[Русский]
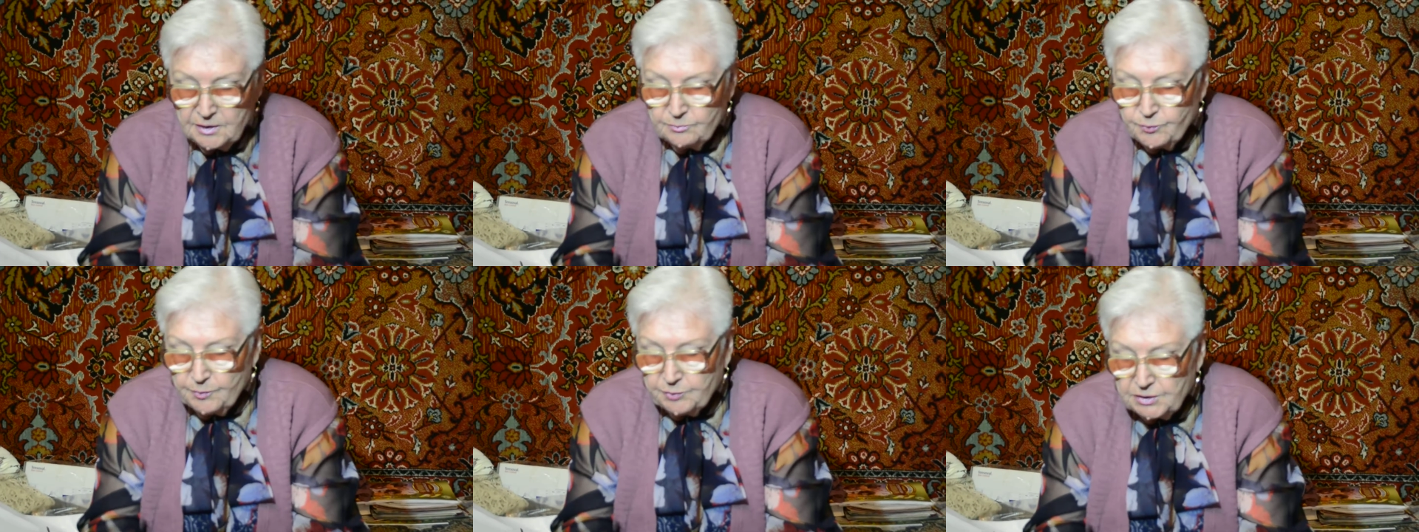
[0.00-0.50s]

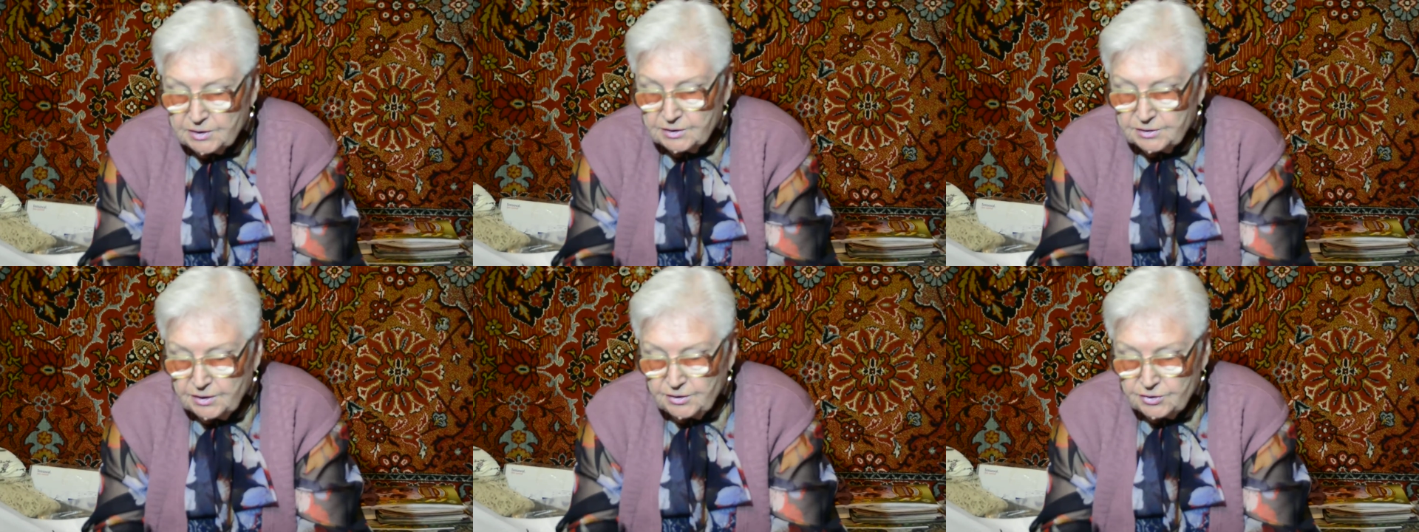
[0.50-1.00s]

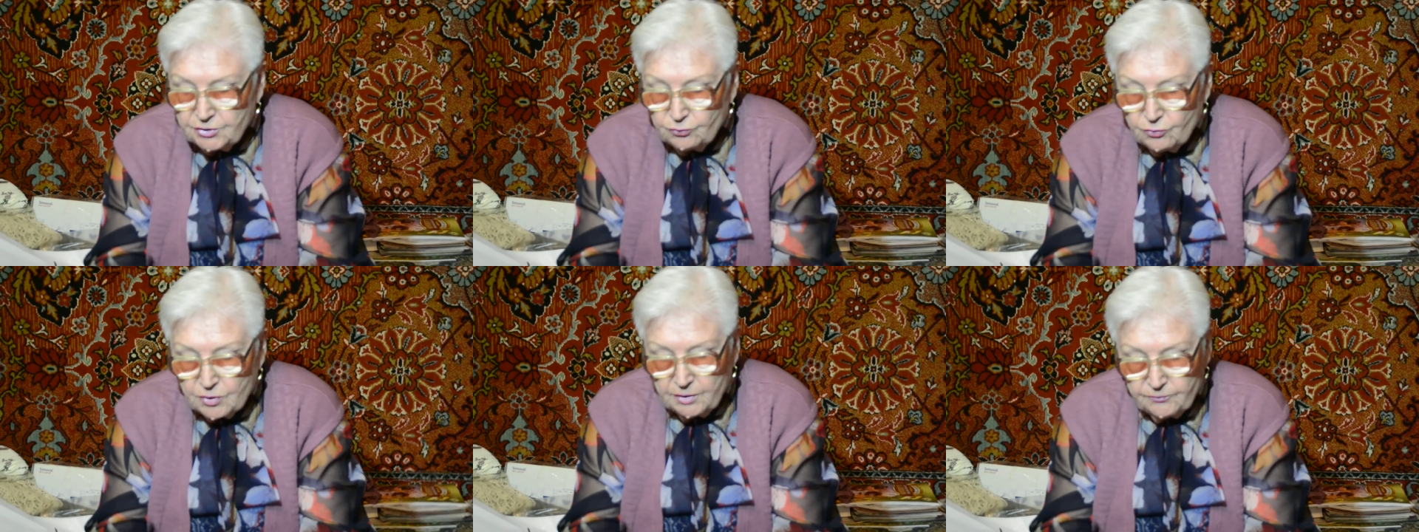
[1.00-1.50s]
поблагодарить
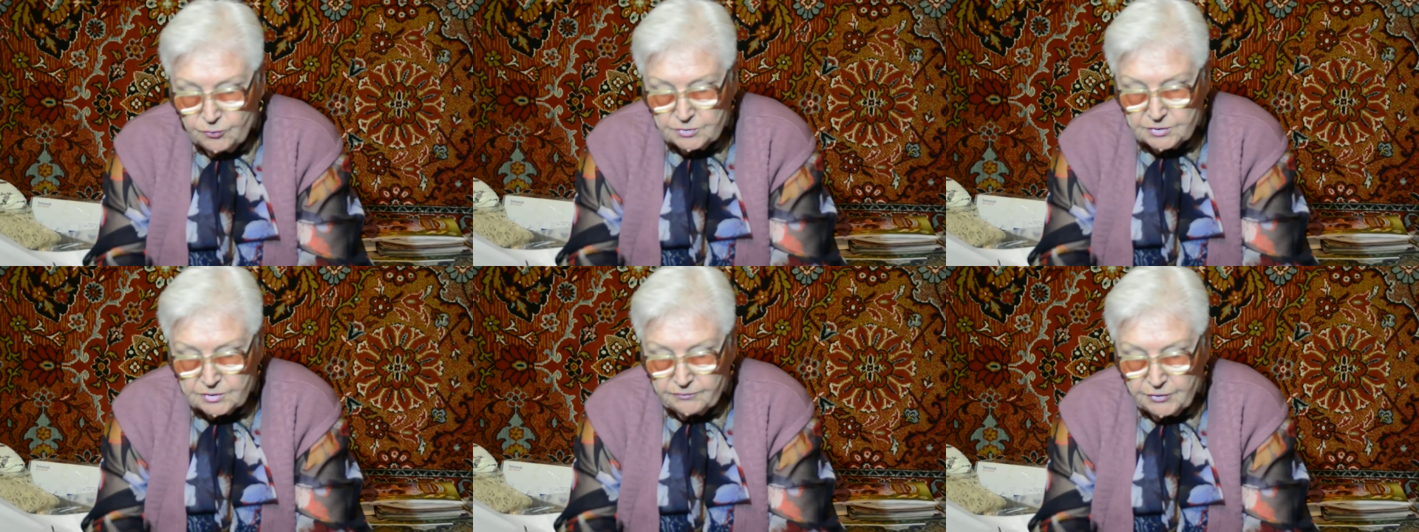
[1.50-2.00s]

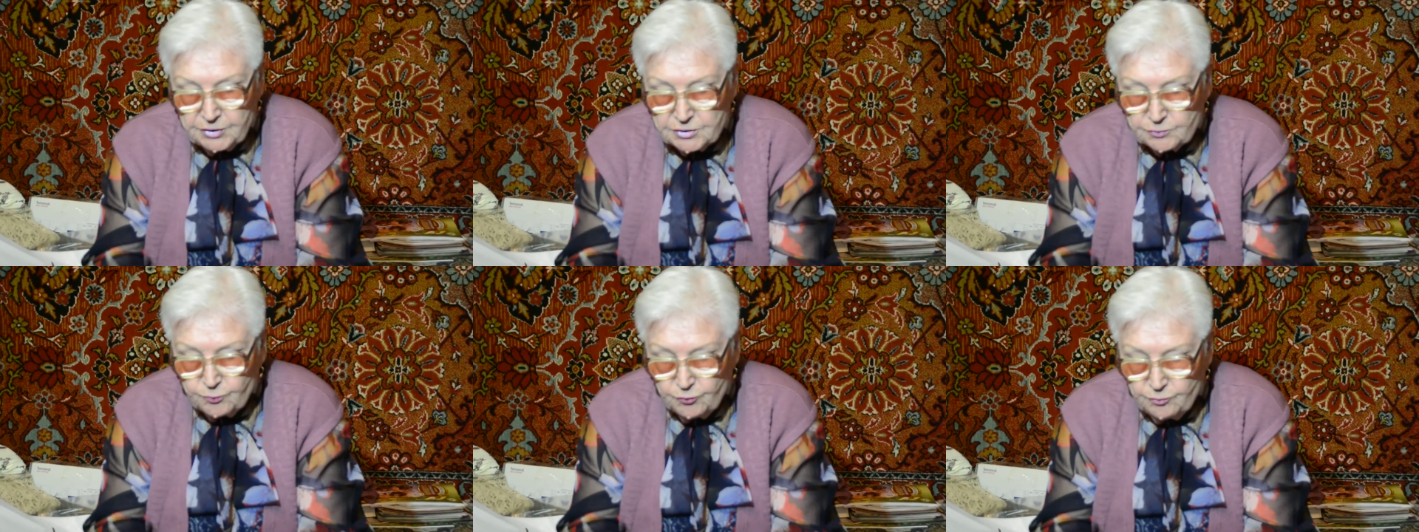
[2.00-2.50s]
руководство
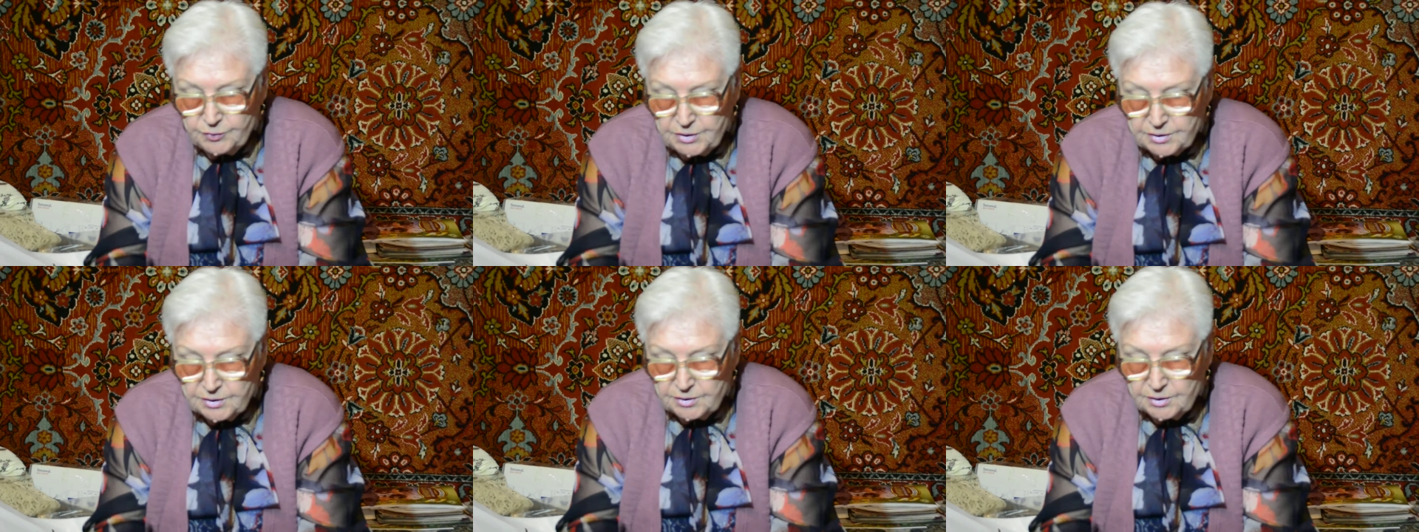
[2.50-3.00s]

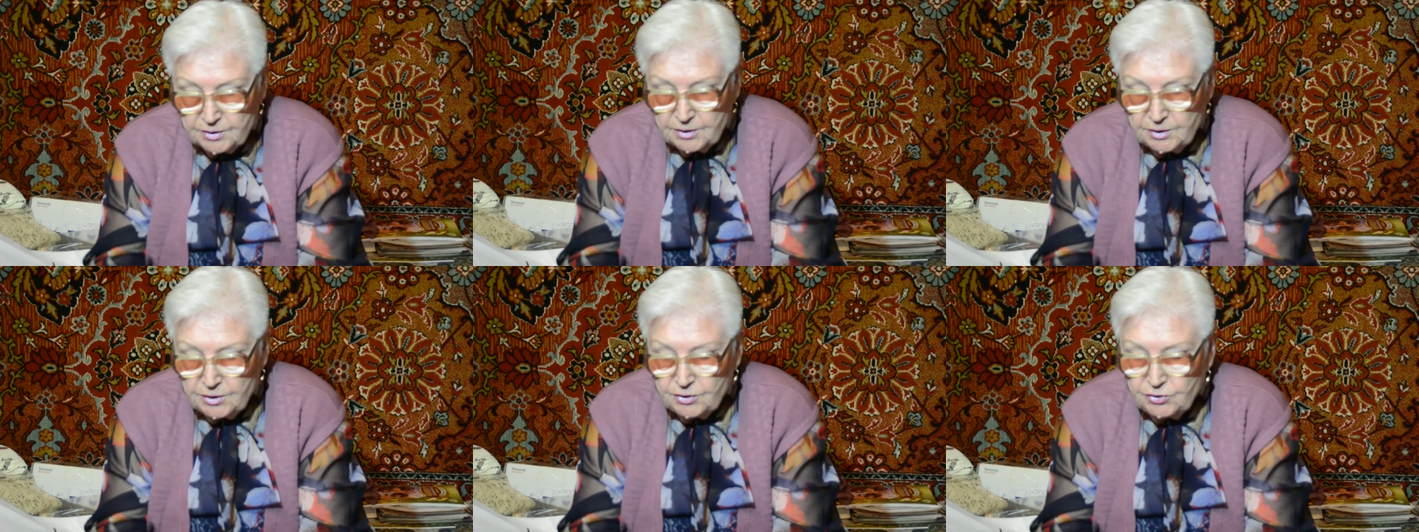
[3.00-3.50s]
республики
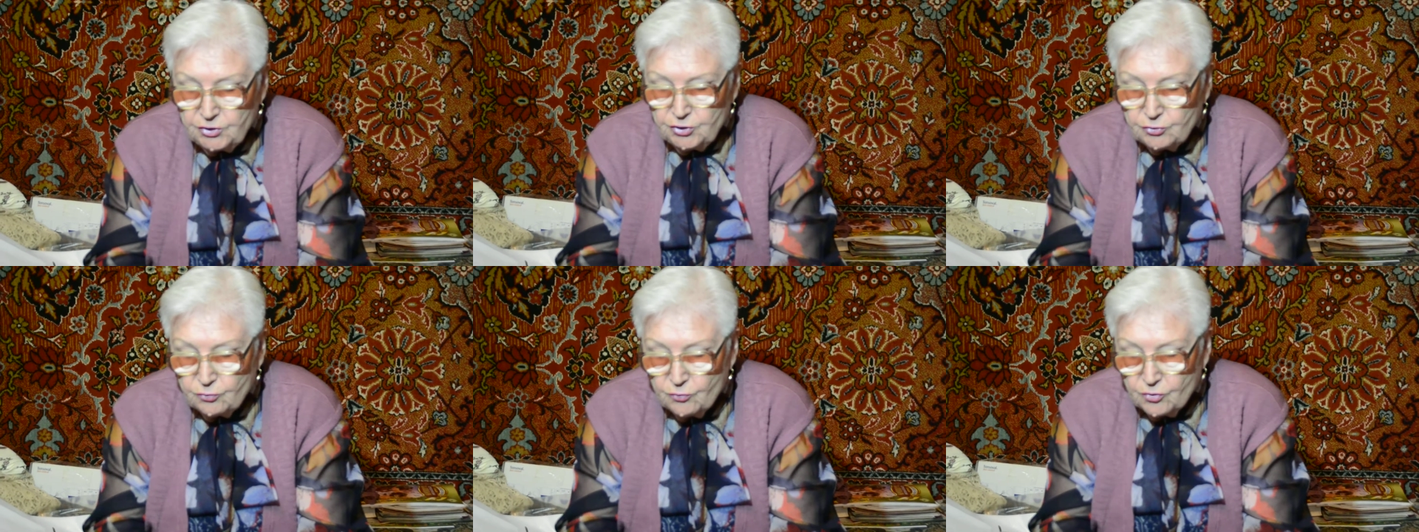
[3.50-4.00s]
и
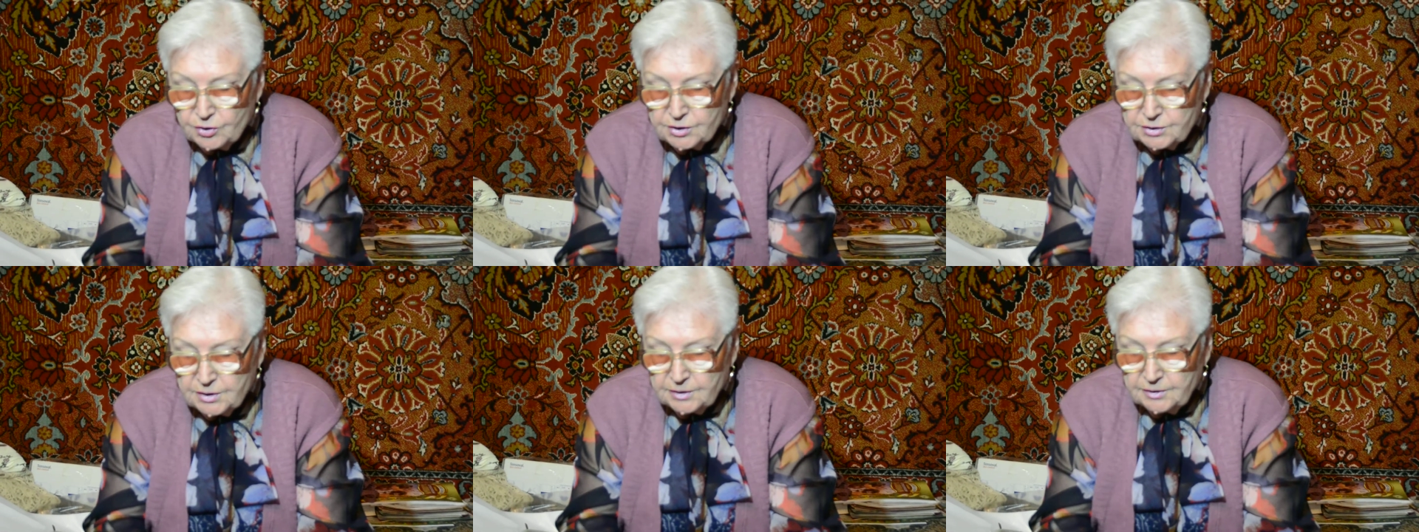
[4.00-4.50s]

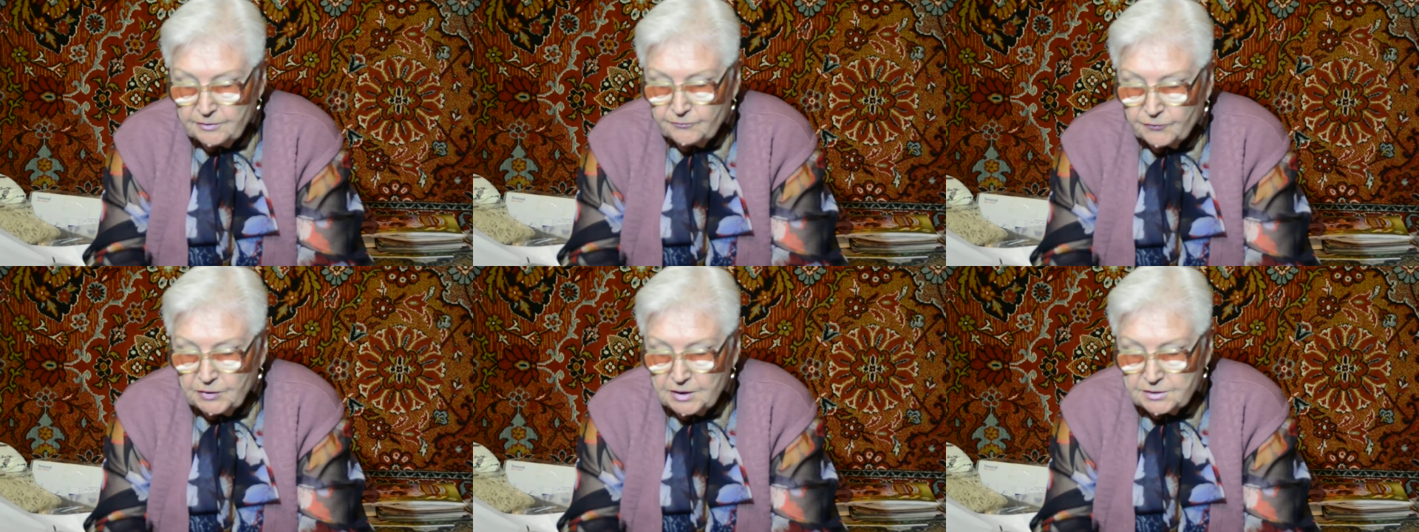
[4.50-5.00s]
города
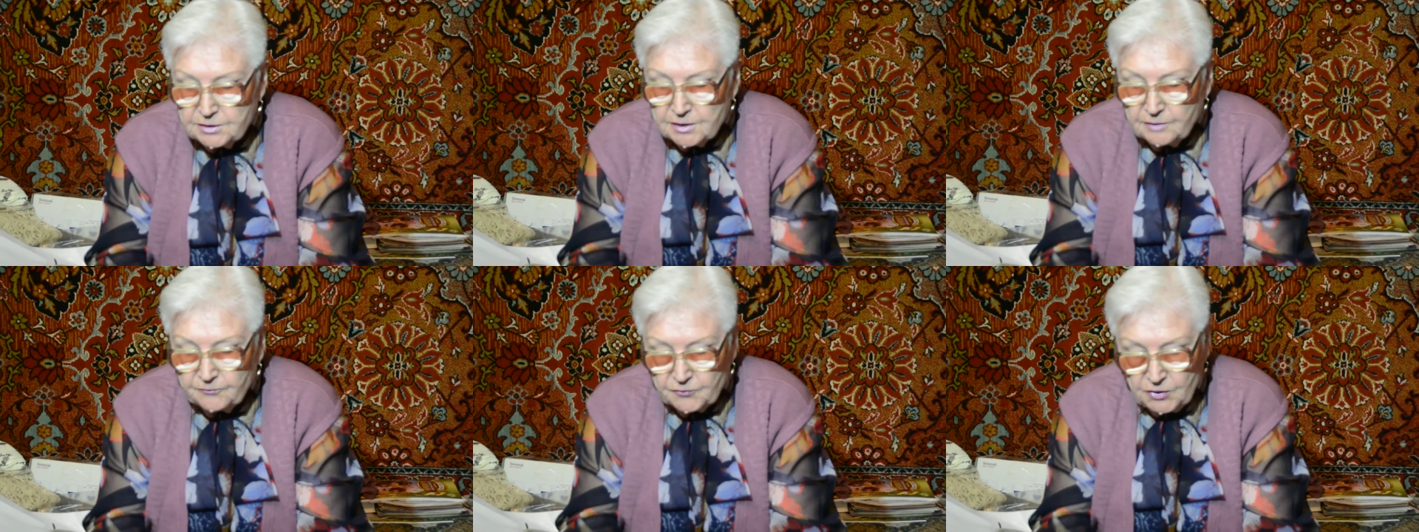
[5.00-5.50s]

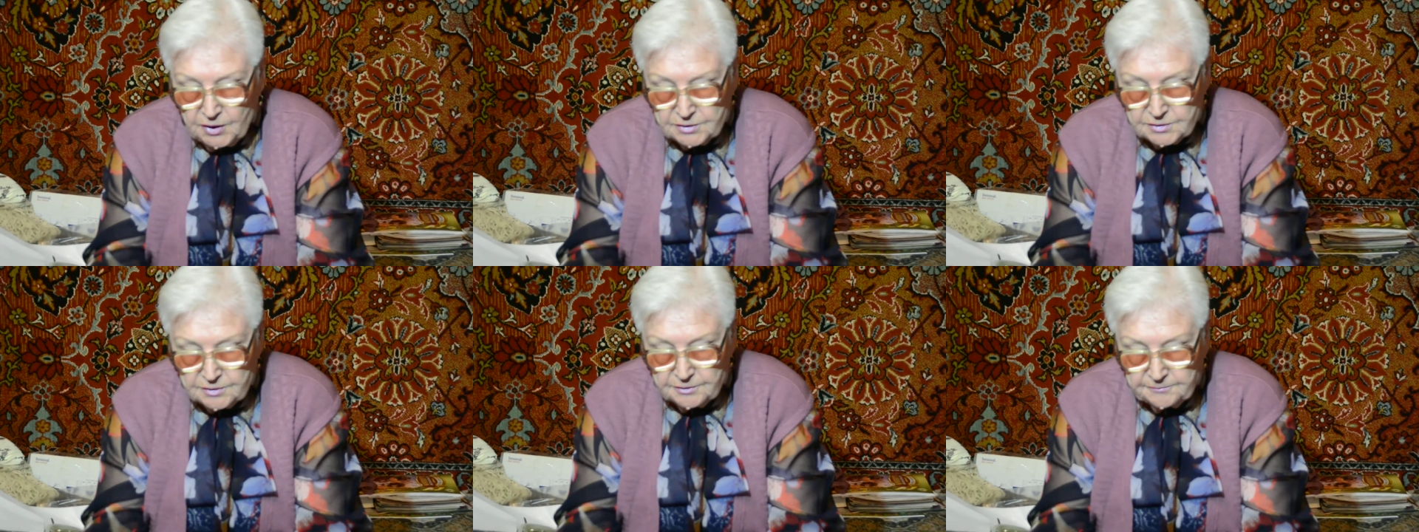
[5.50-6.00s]

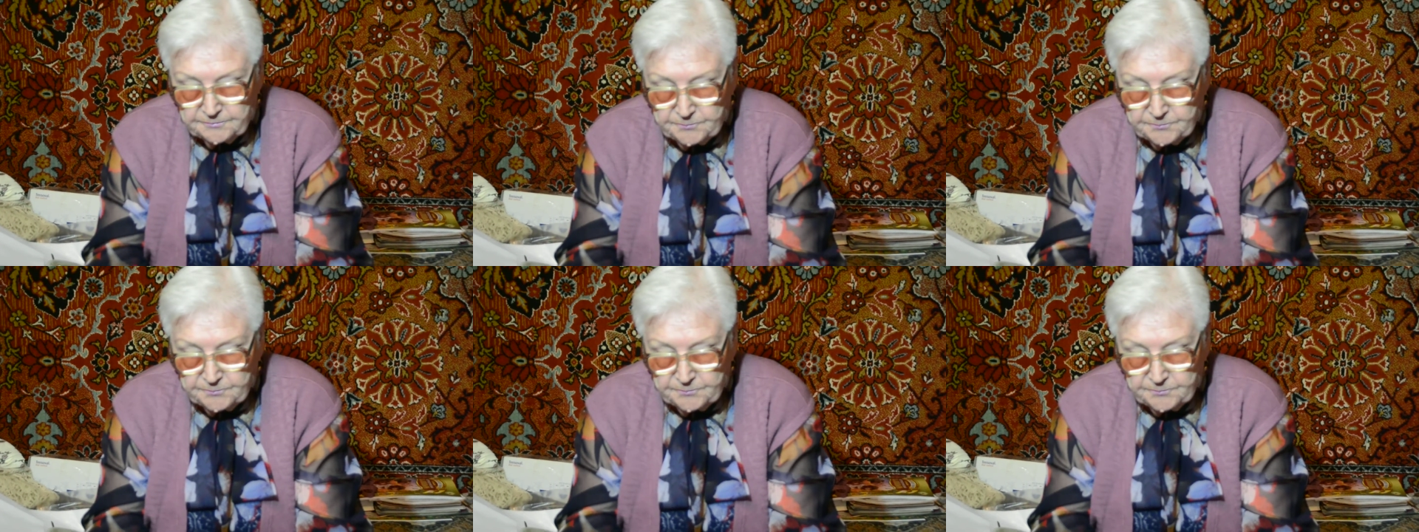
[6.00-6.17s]
Владикавказа,